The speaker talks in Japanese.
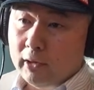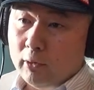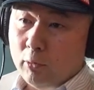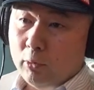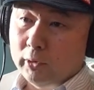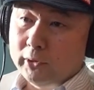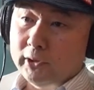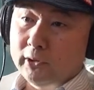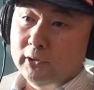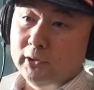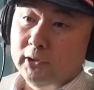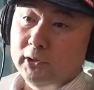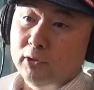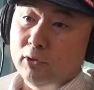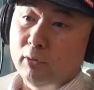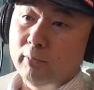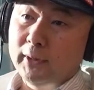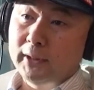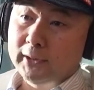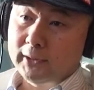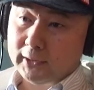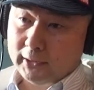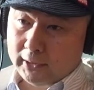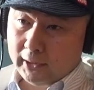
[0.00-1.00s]
ホテルに泊
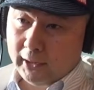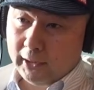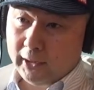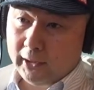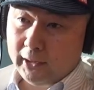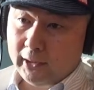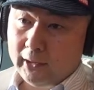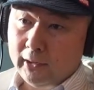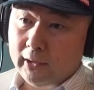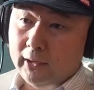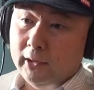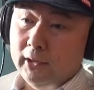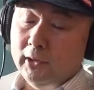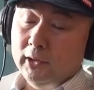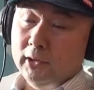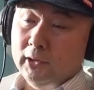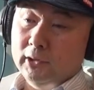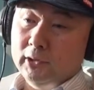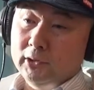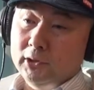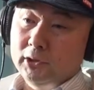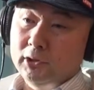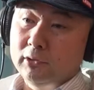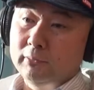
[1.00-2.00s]
まって、はい、
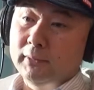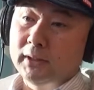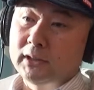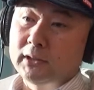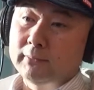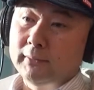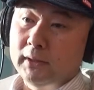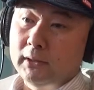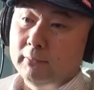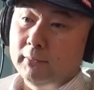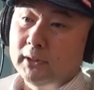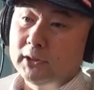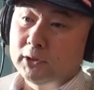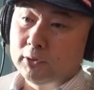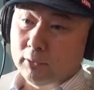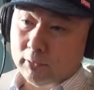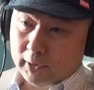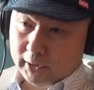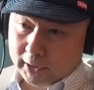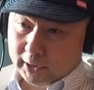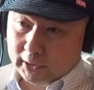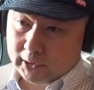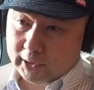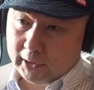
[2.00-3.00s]
週末まで待つと
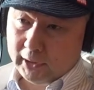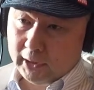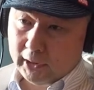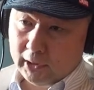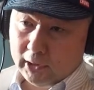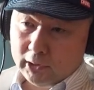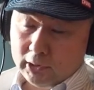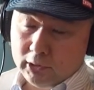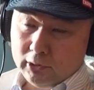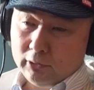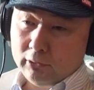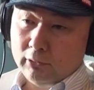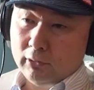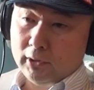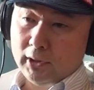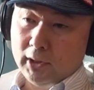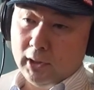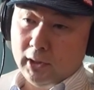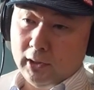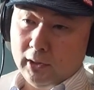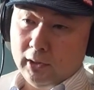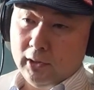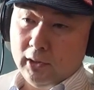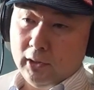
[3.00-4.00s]
かですね、はい、いうのが、
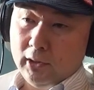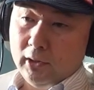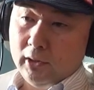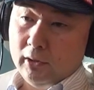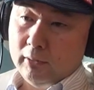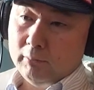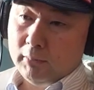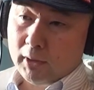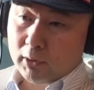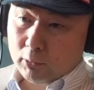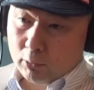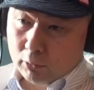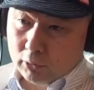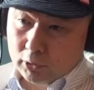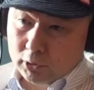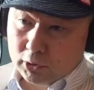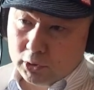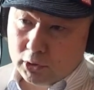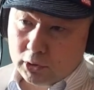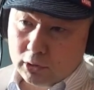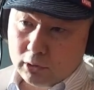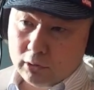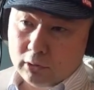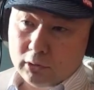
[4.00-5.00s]
はい、まあ、今
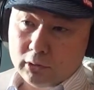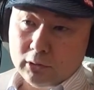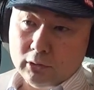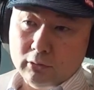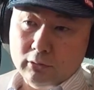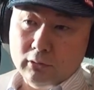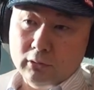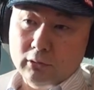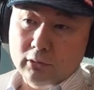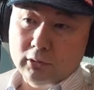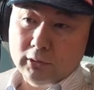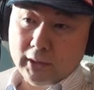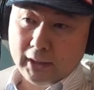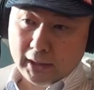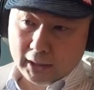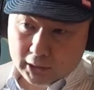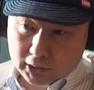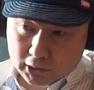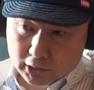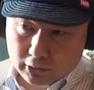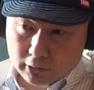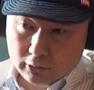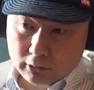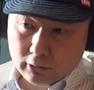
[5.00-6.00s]
週、
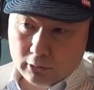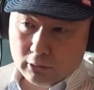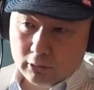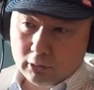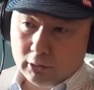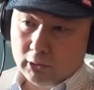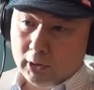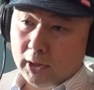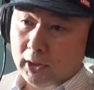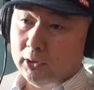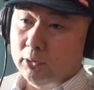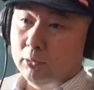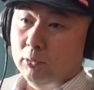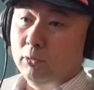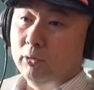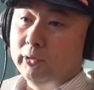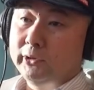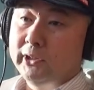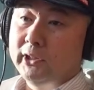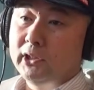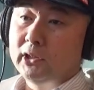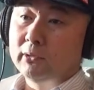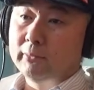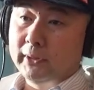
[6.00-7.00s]
来週、あと
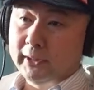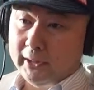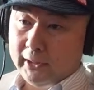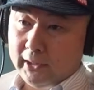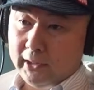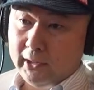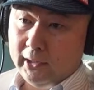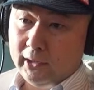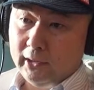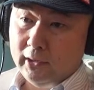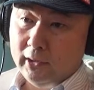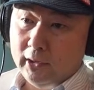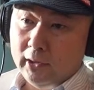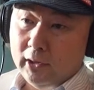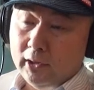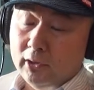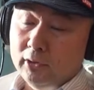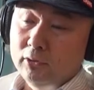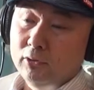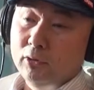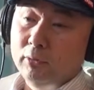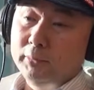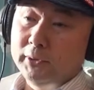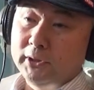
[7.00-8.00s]
ゴールデンウィークまで
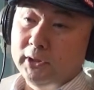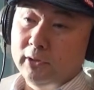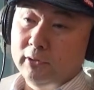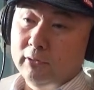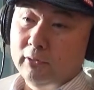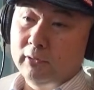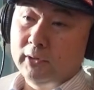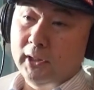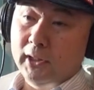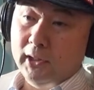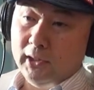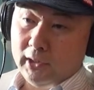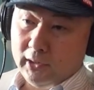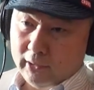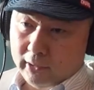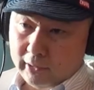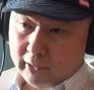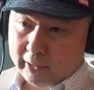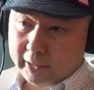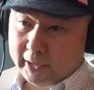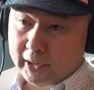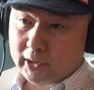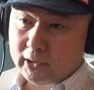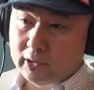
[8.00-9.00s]
伸びてるのが
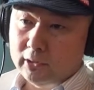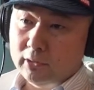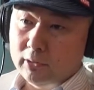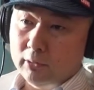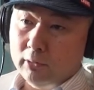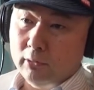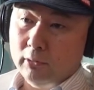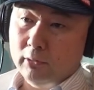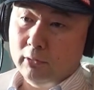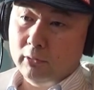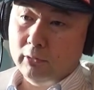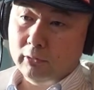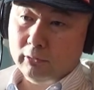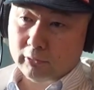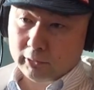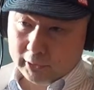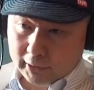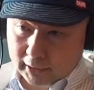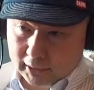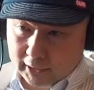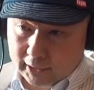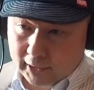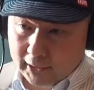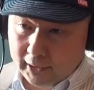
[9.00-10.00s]
現状
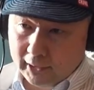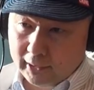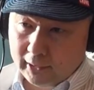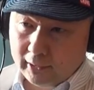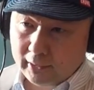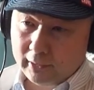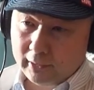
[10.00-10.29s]
ですね。